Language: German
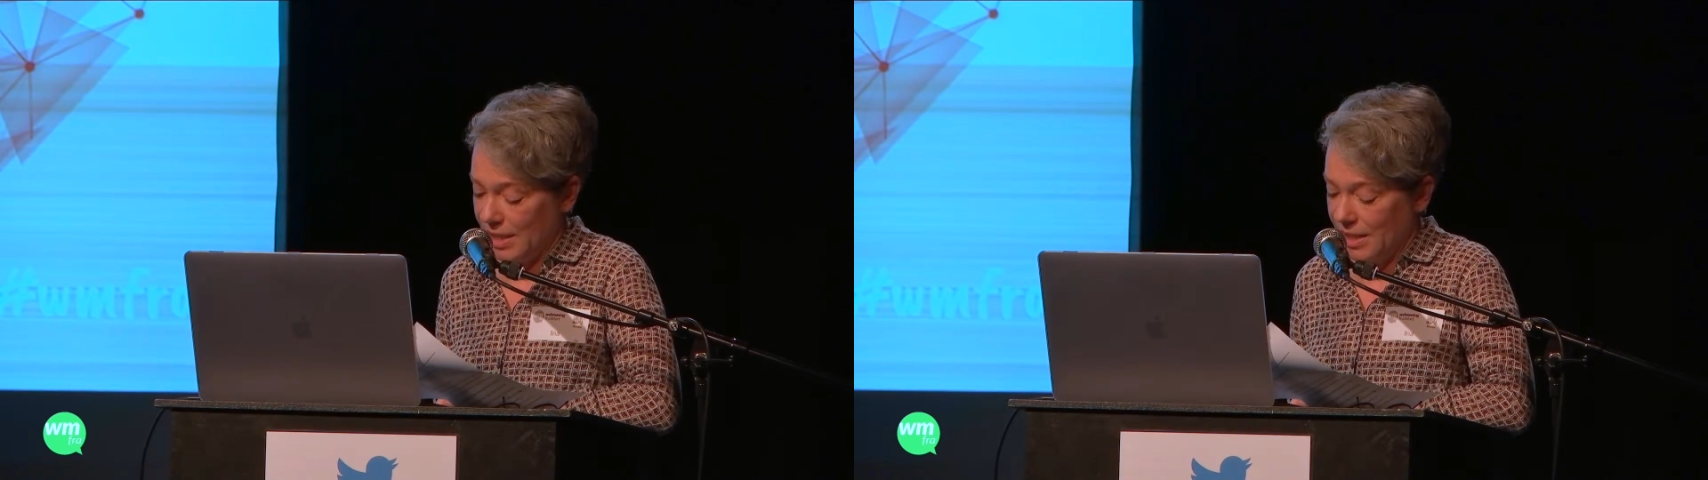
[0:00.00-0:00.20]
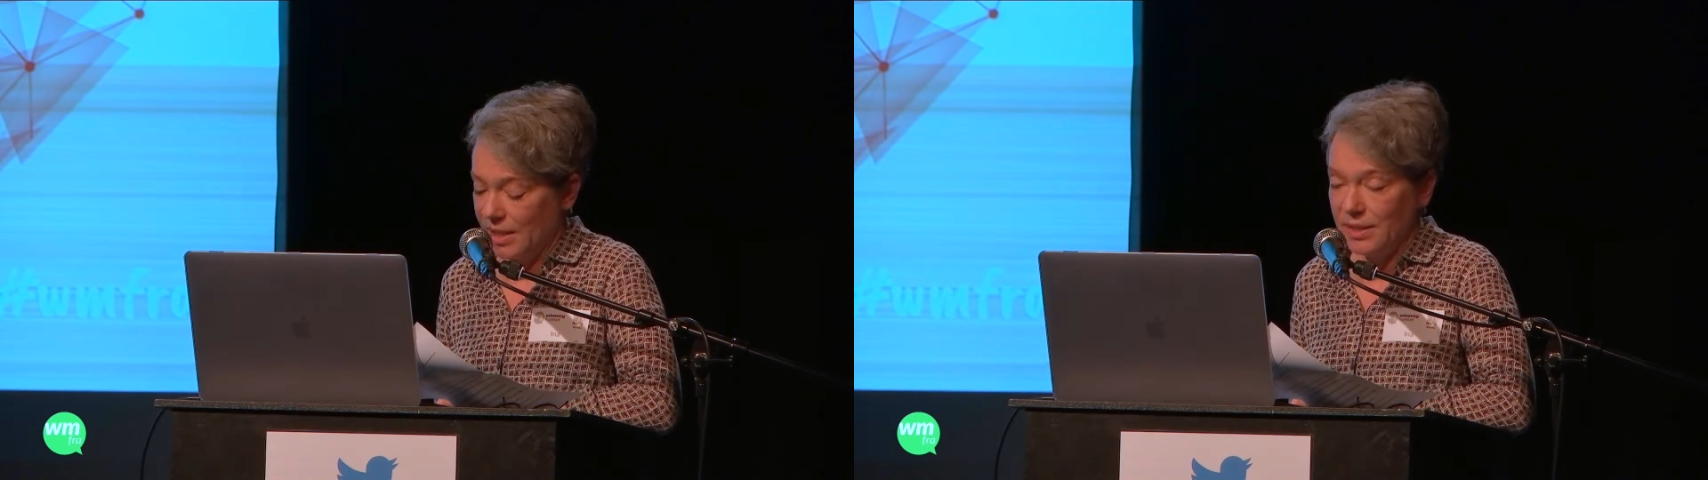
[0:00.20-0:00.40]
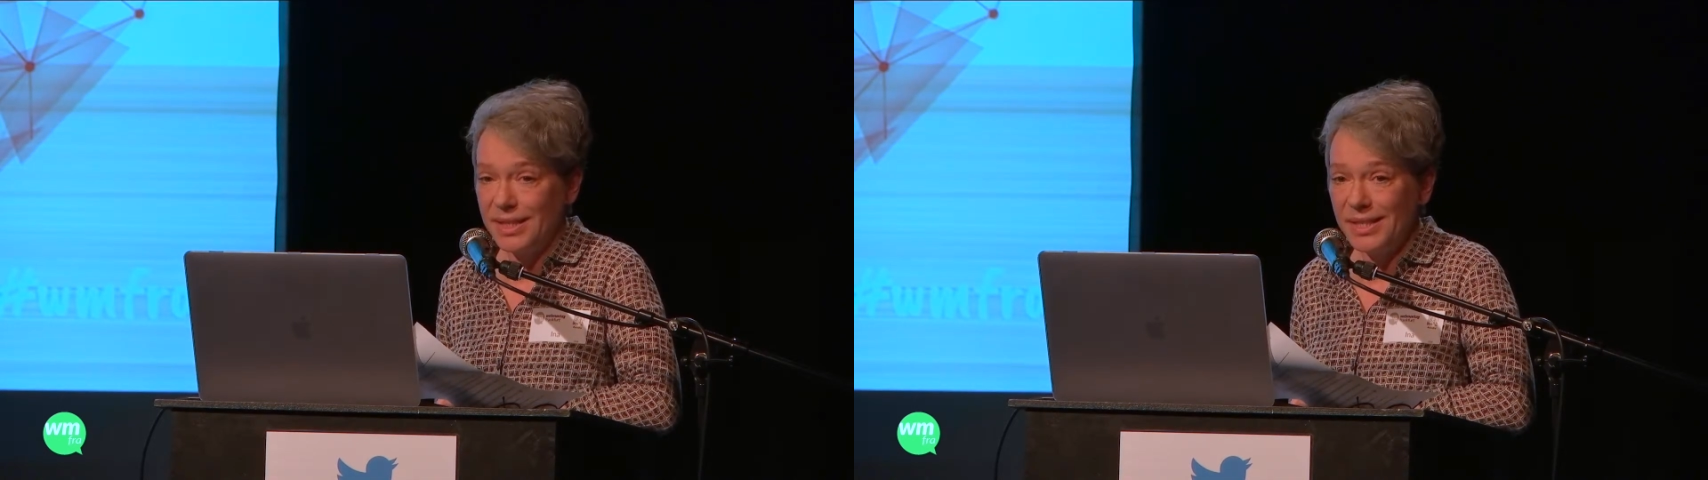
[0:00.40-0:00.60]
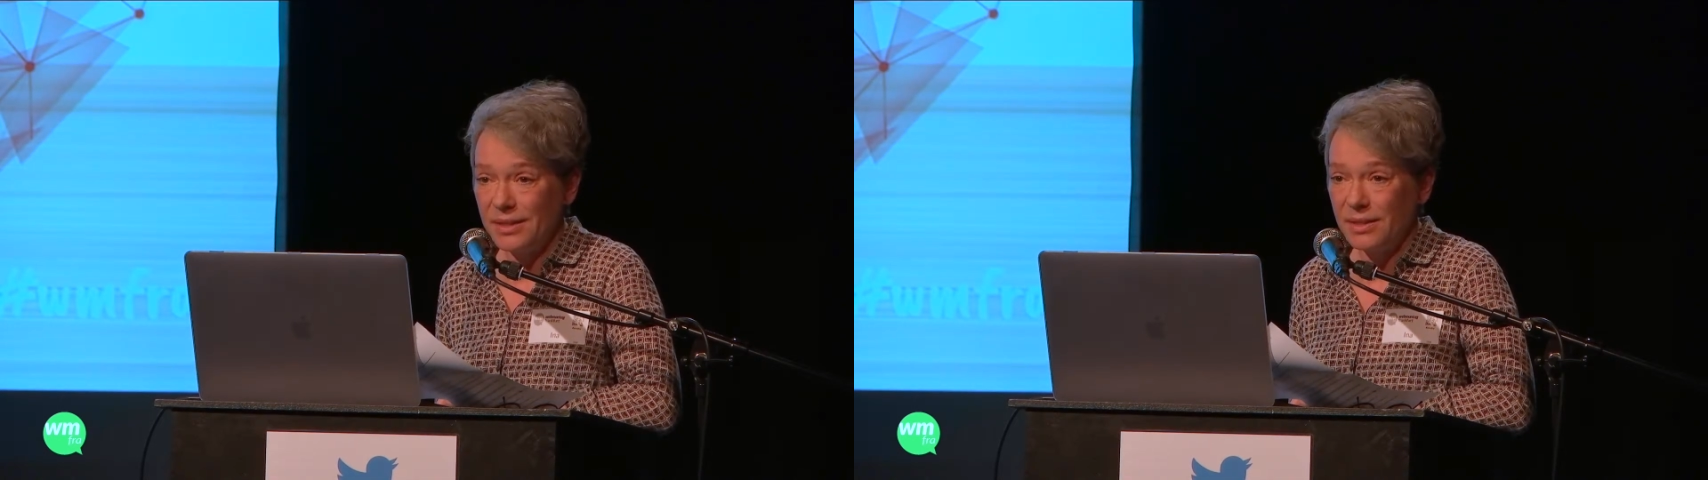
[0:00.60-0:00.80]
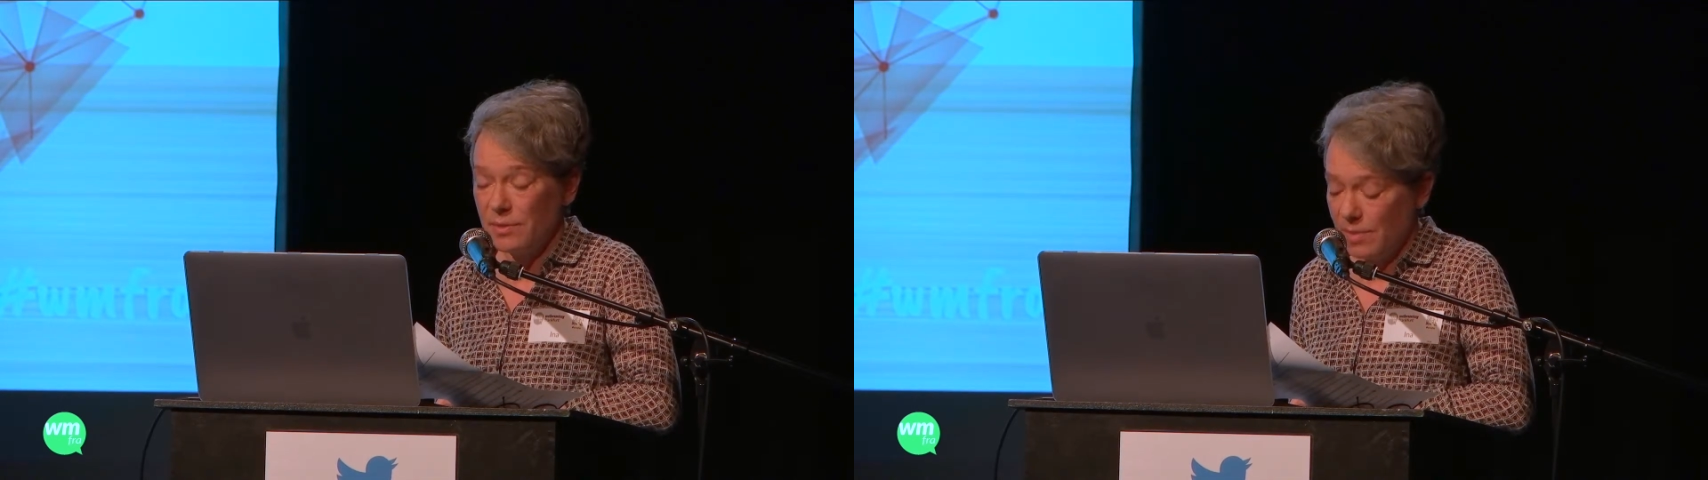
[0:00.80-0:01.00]
einen
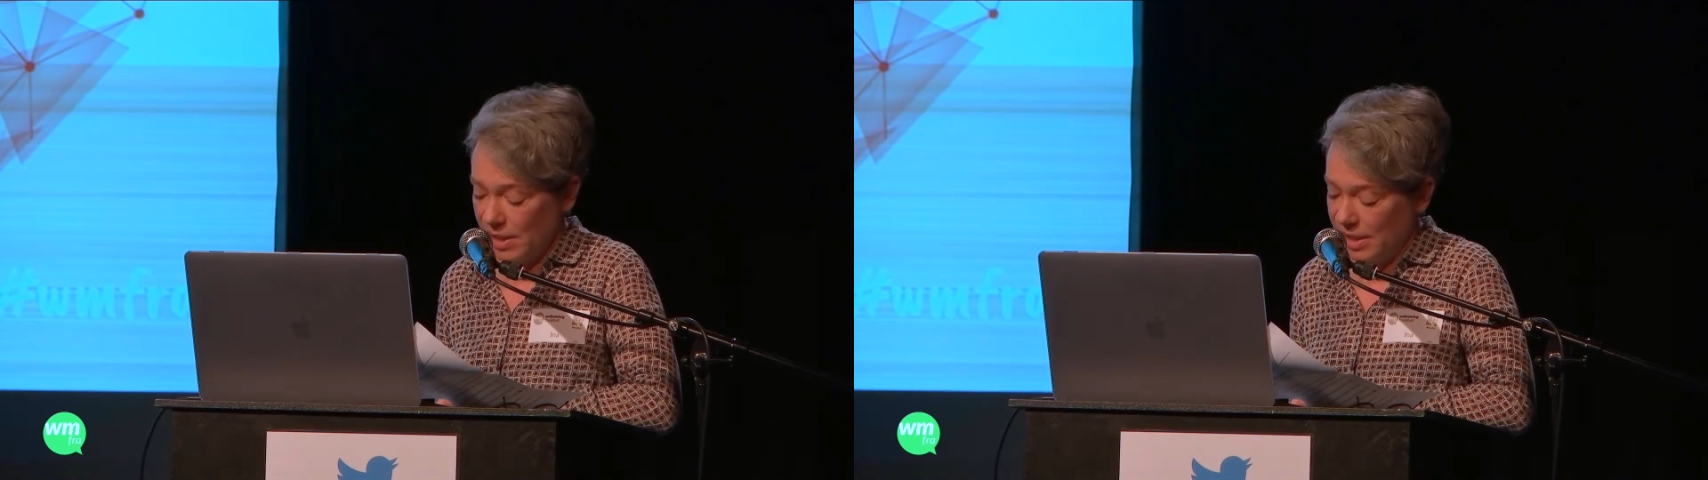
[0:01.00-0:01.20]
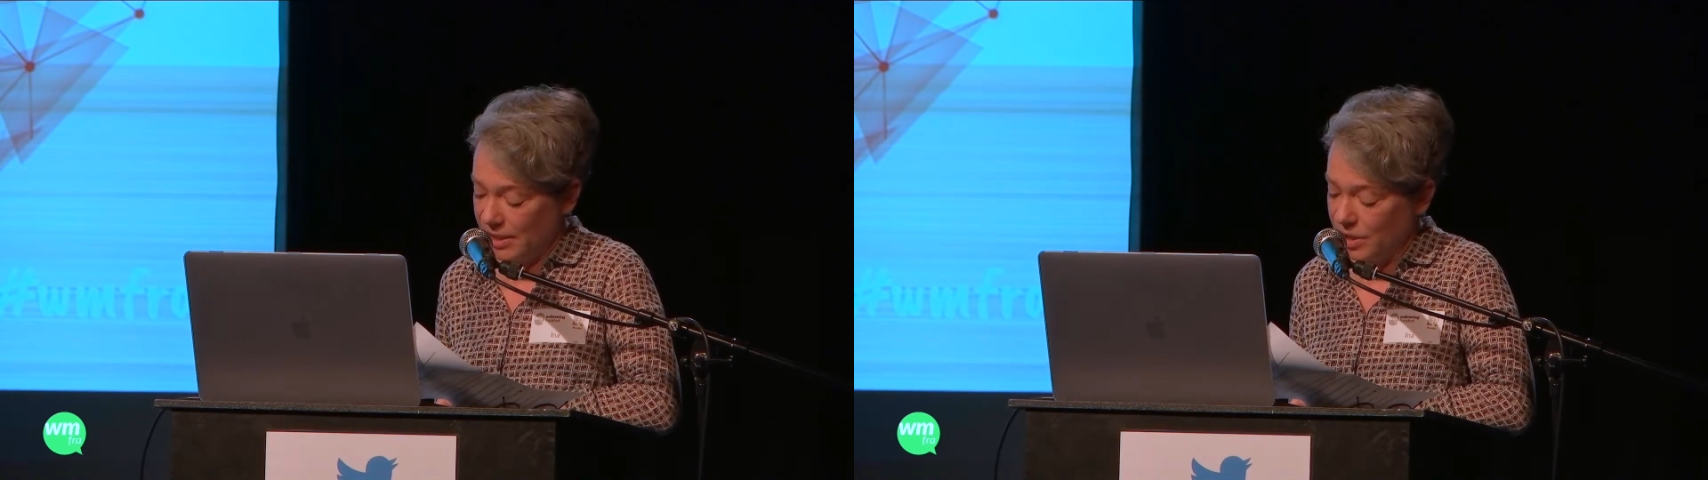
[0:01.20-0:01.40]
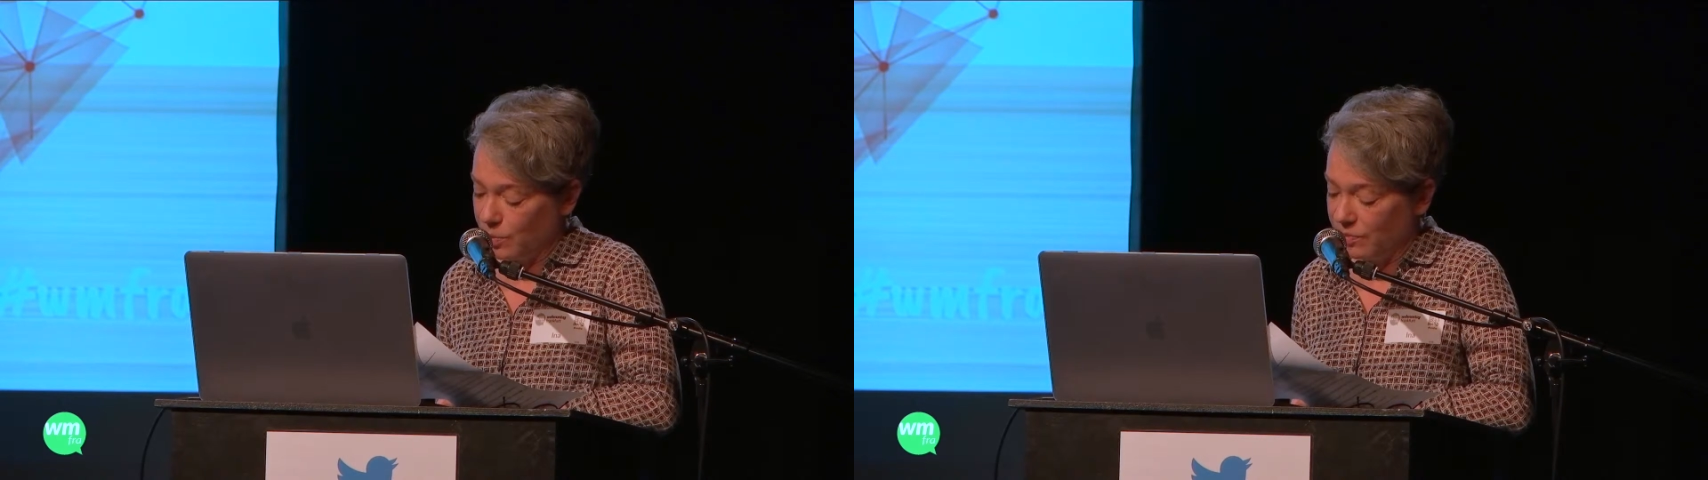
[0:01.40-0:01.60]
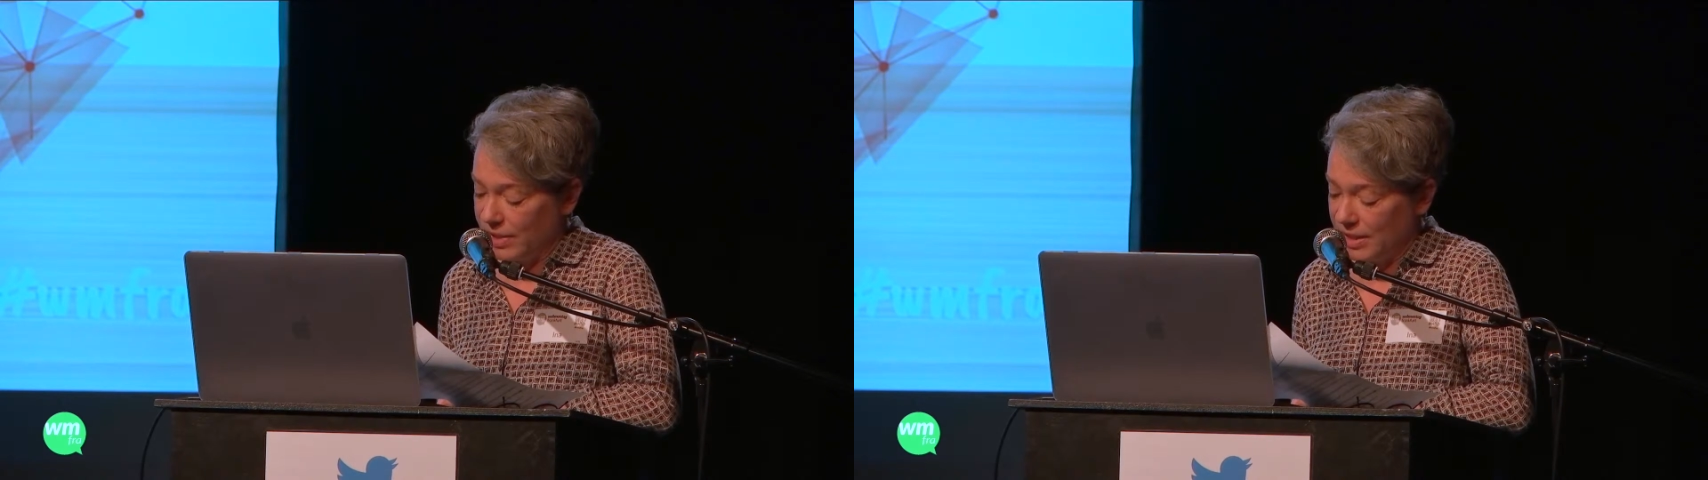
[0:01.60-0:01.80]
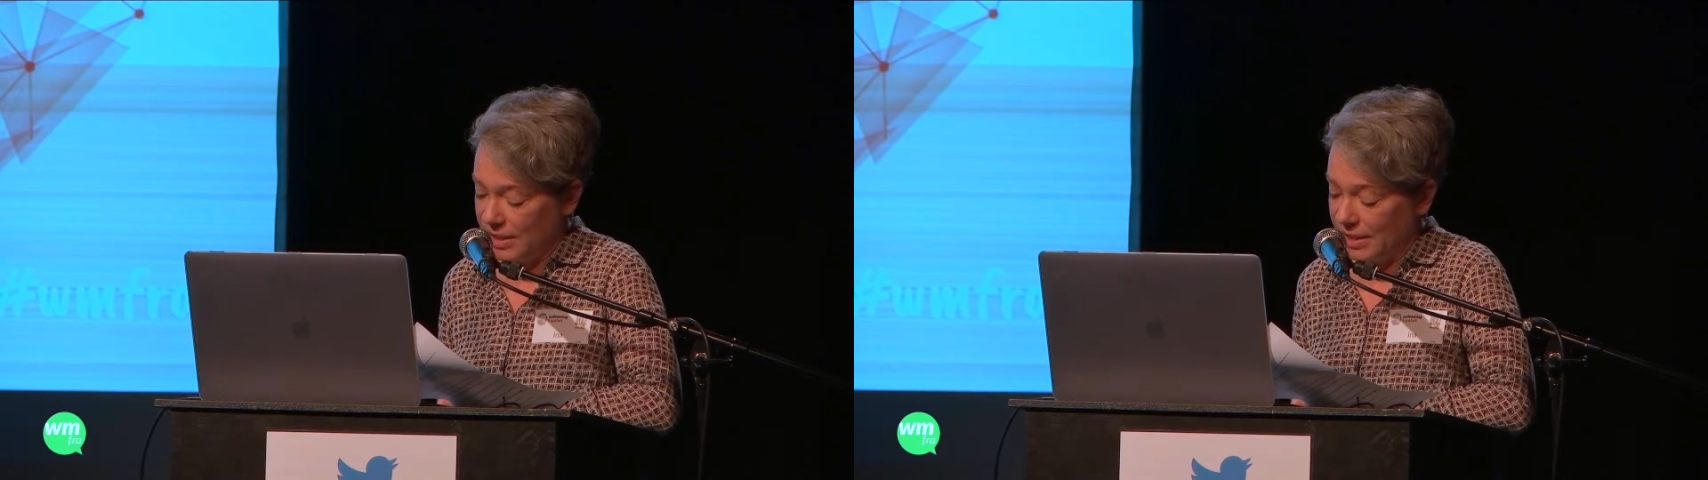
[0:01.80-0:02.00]
nicht immer leicht zu
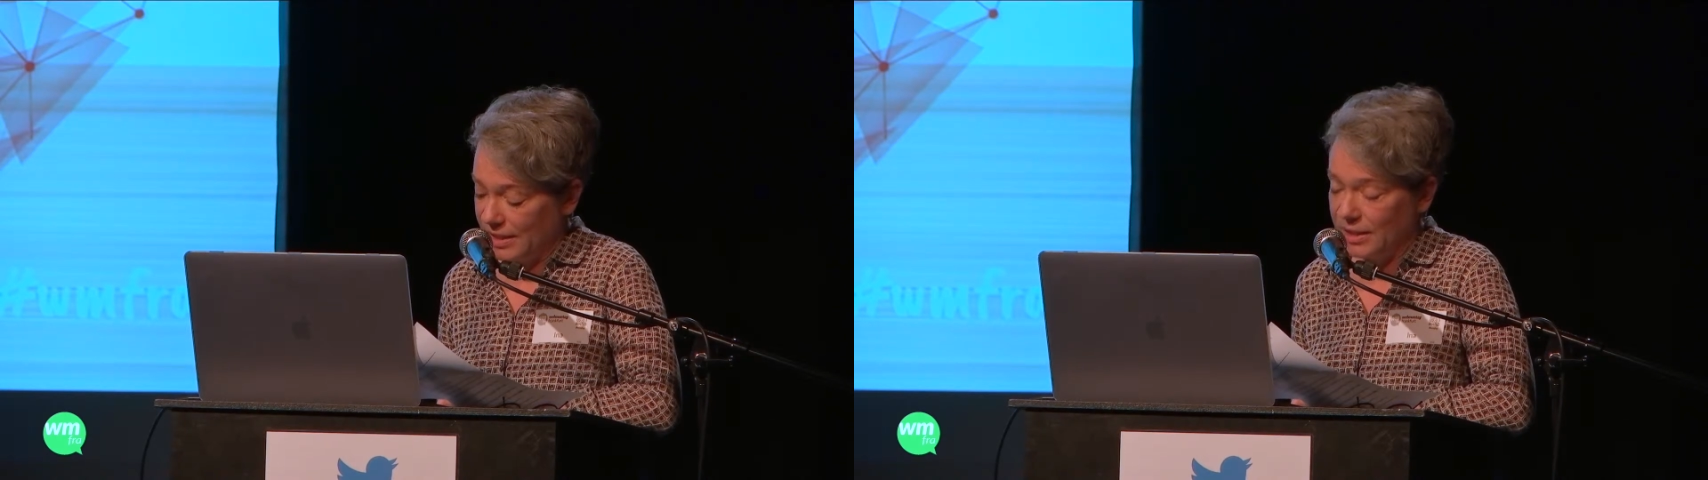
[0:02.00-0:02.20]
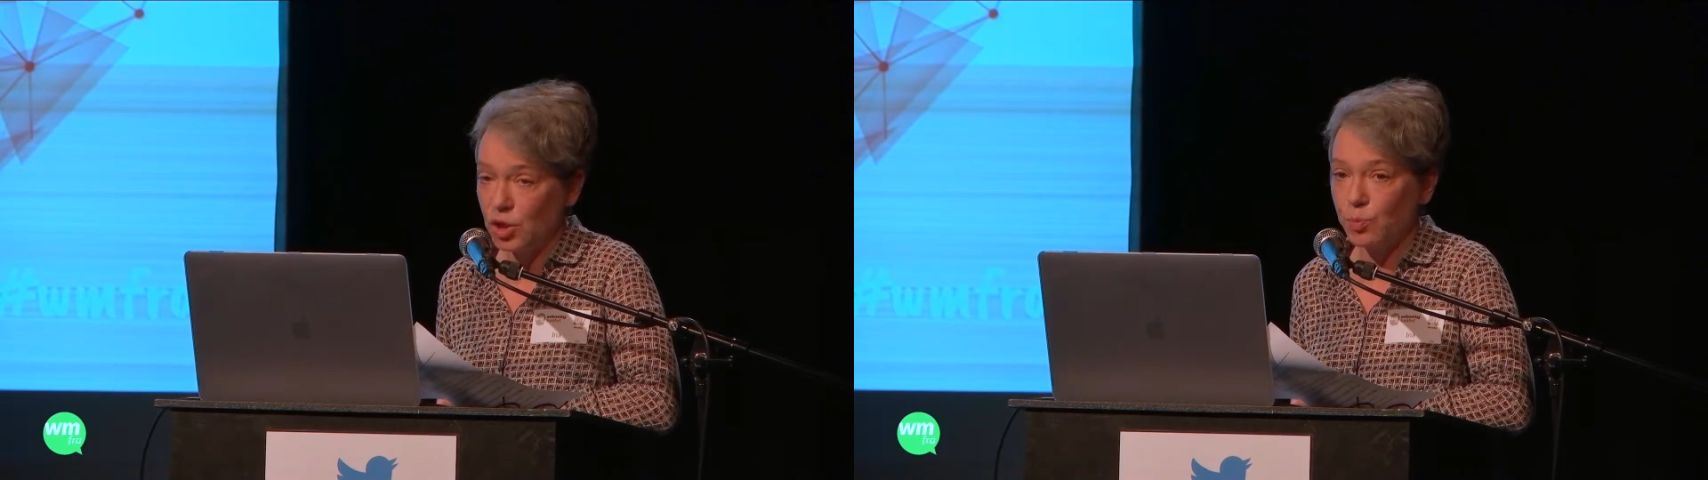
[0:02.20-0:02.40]
bewältigenden